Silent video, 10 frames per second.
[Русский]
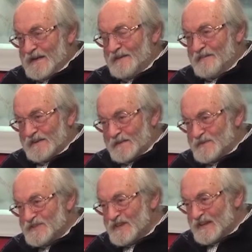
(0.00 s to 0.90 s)
И в
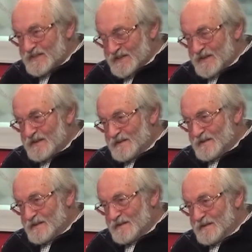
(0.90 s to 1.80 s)
этом сердце
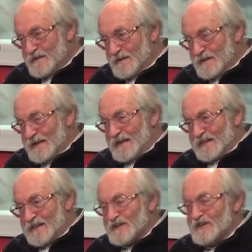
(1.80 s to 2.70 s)

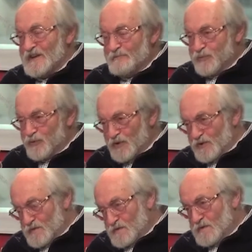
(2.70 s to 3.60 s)
нашли
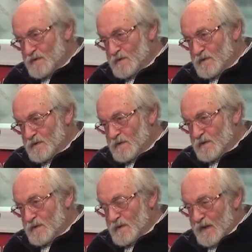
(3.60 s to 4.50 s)
пулю
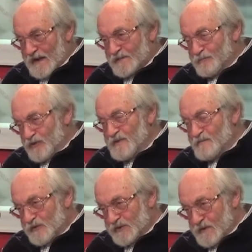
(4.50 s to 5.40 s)
от
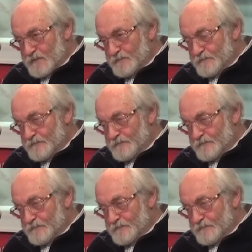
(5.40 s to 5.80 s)
пулемета –